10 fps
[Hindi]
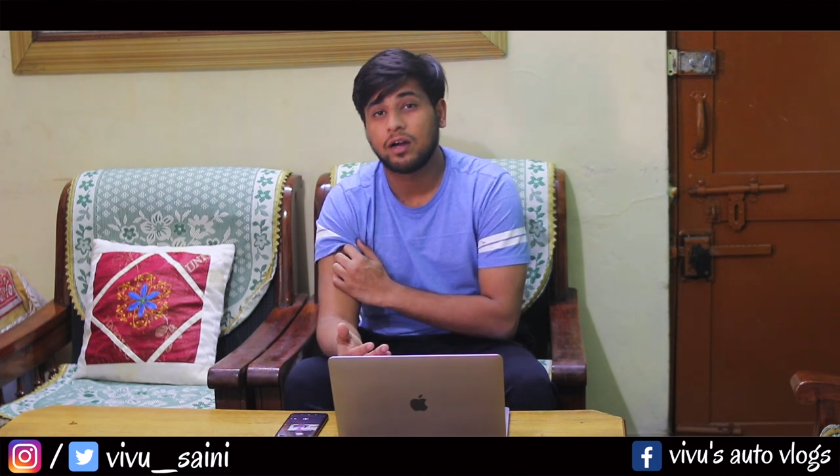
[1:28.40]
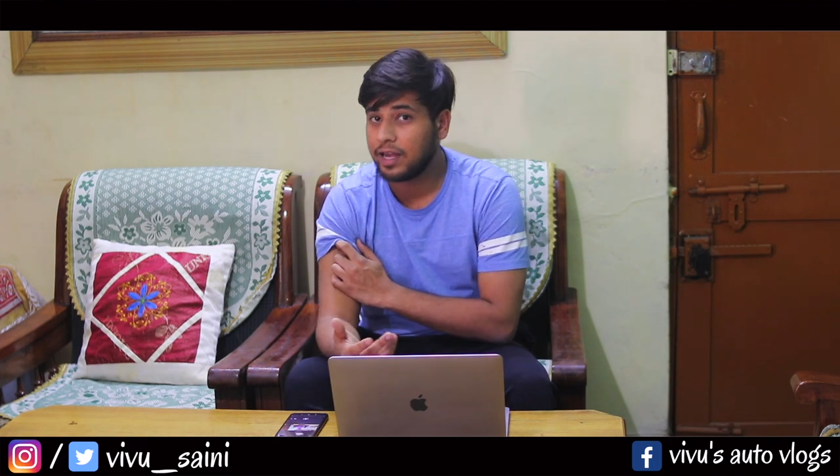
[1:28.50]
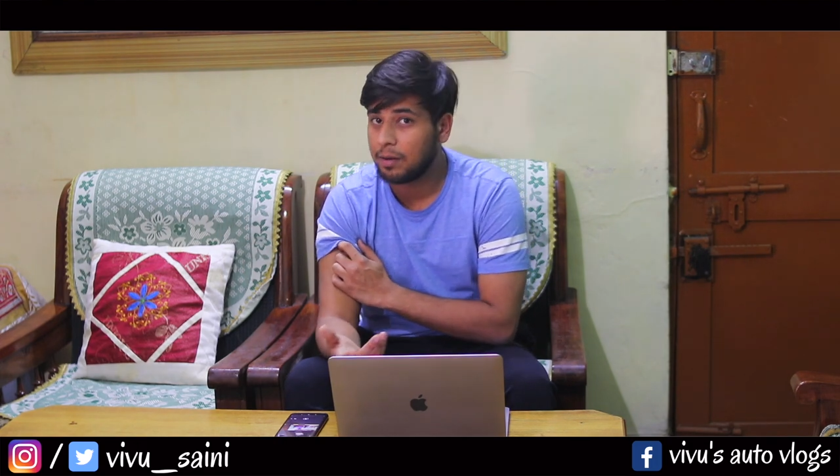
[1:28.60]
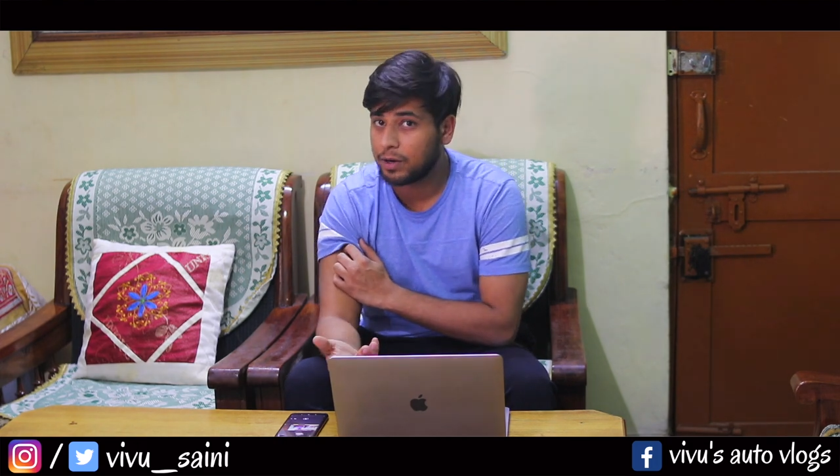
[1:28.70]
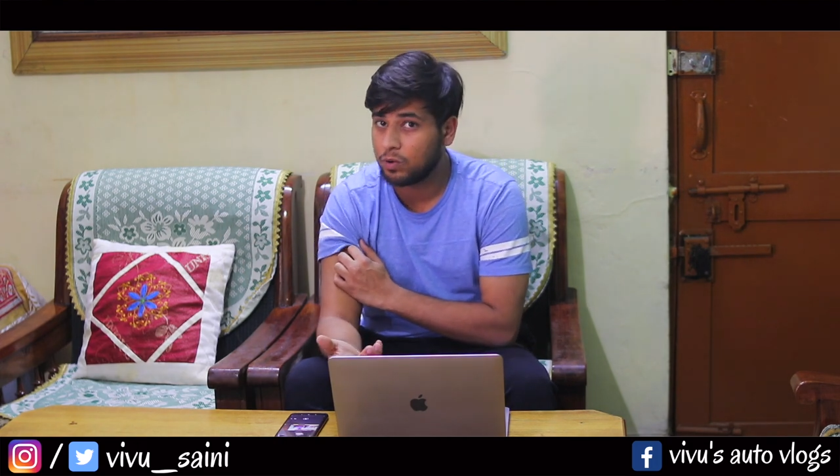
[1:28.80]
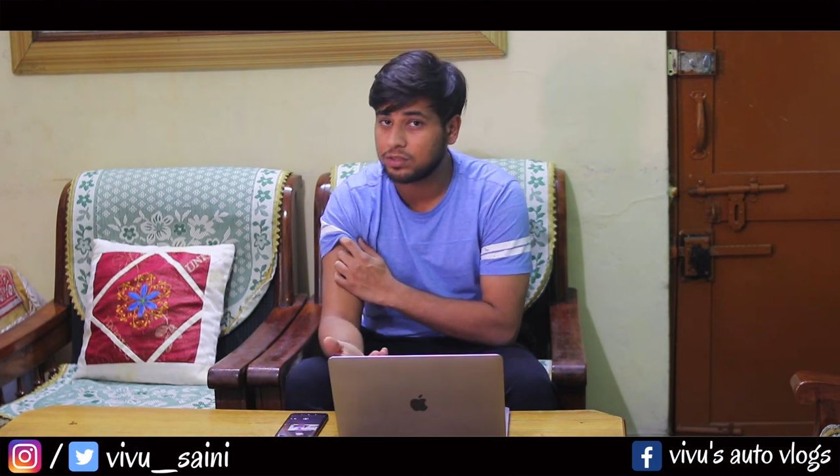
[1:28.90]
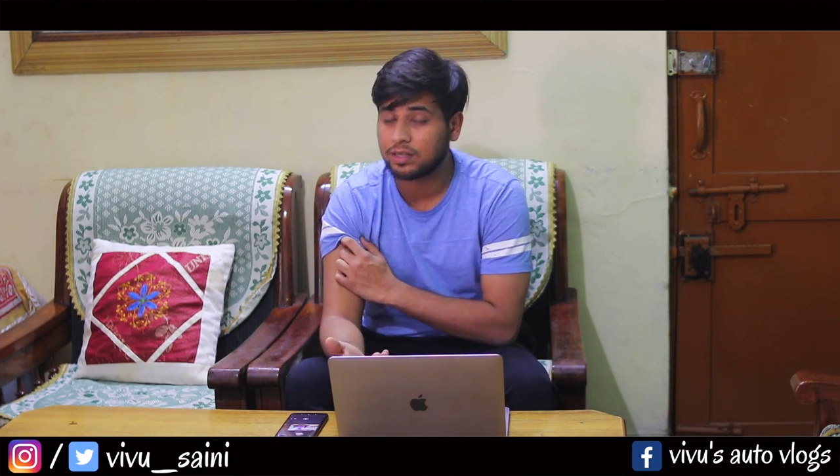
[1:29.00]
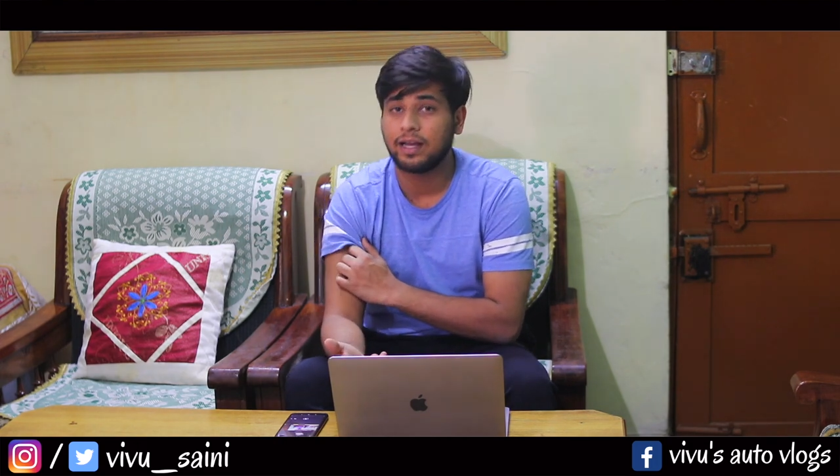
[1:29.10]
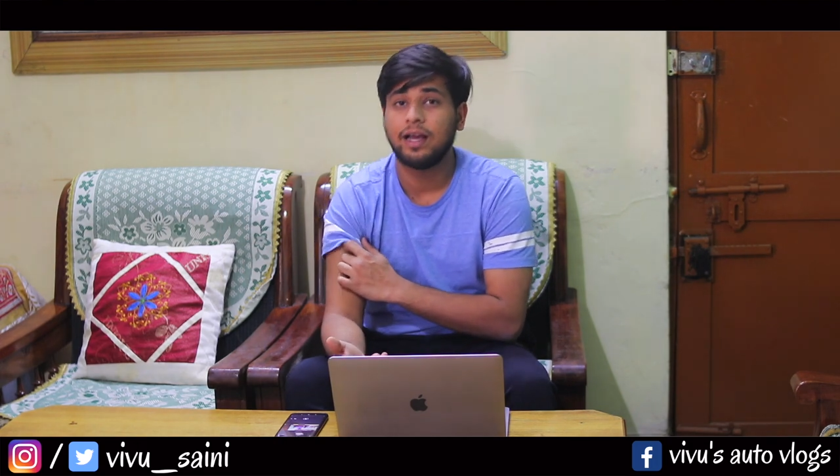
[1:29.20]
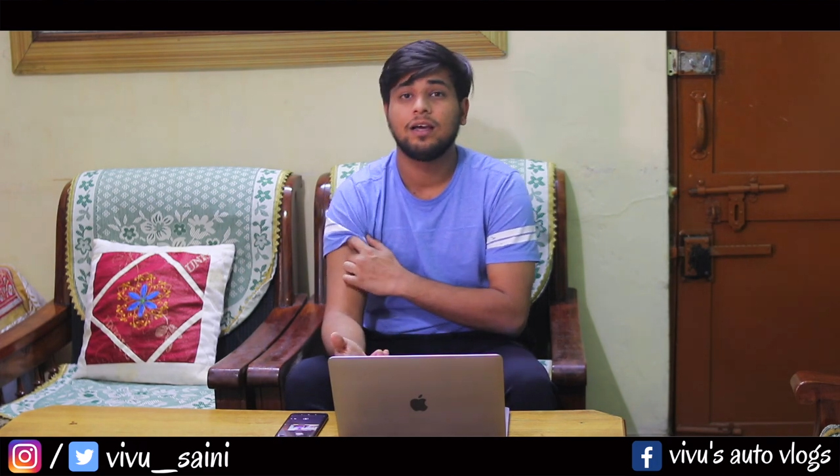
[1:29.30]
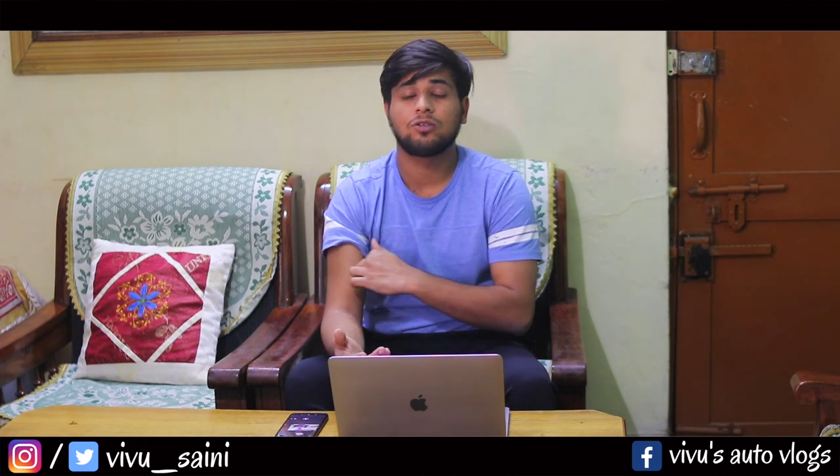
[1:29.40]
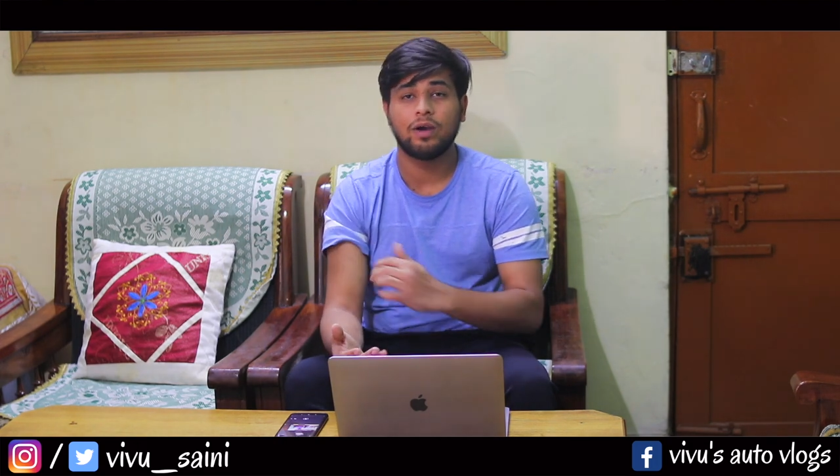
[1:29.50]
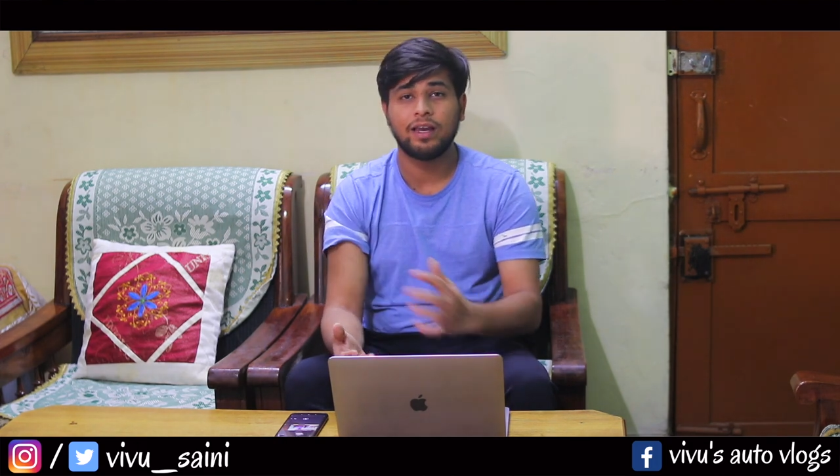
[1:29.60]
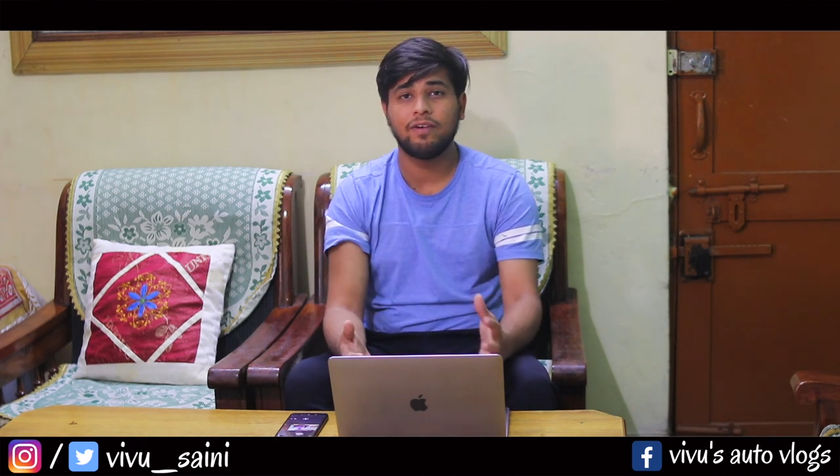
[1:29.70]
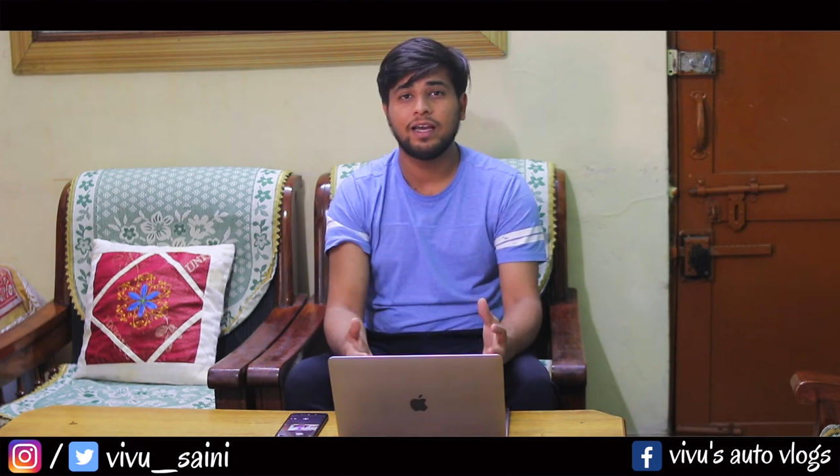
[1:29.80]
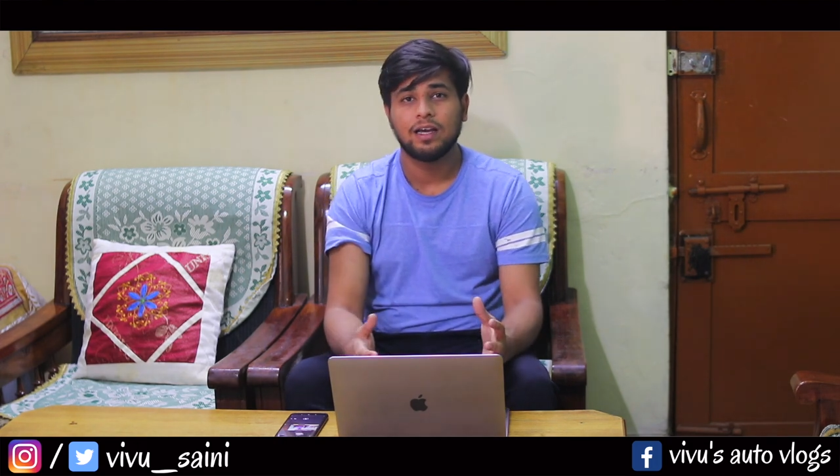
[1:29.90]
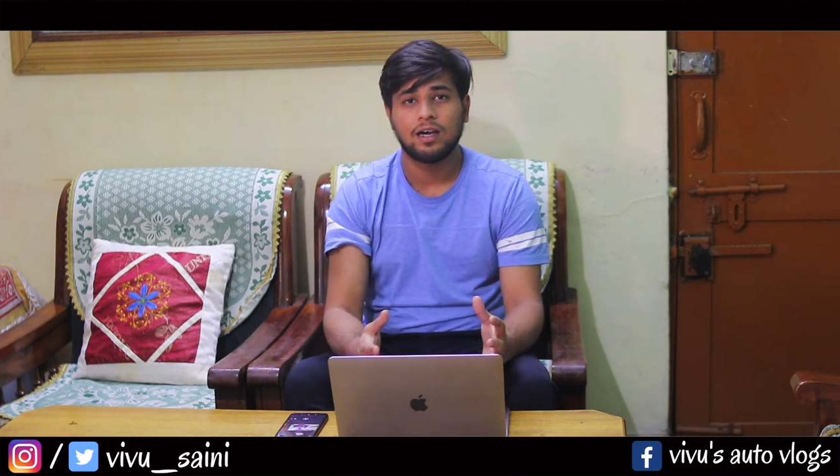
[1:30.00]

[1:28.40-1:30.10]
यहाँ पर हो सकता है सो एनी